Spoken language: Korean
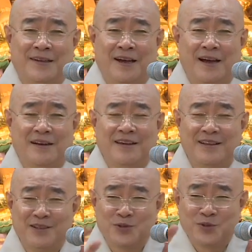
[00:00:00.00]
할 게
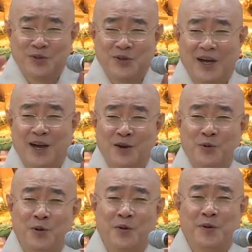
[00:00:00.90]
있는 줄
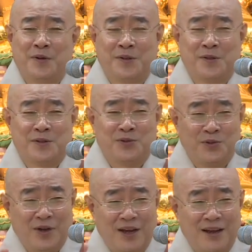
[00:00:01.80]
알고
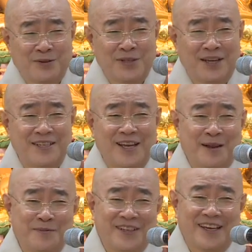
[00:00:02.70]
죽어라 하고 사는
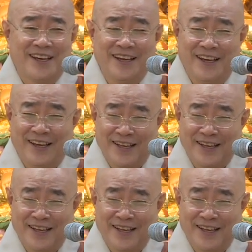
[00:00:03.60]
사람들에게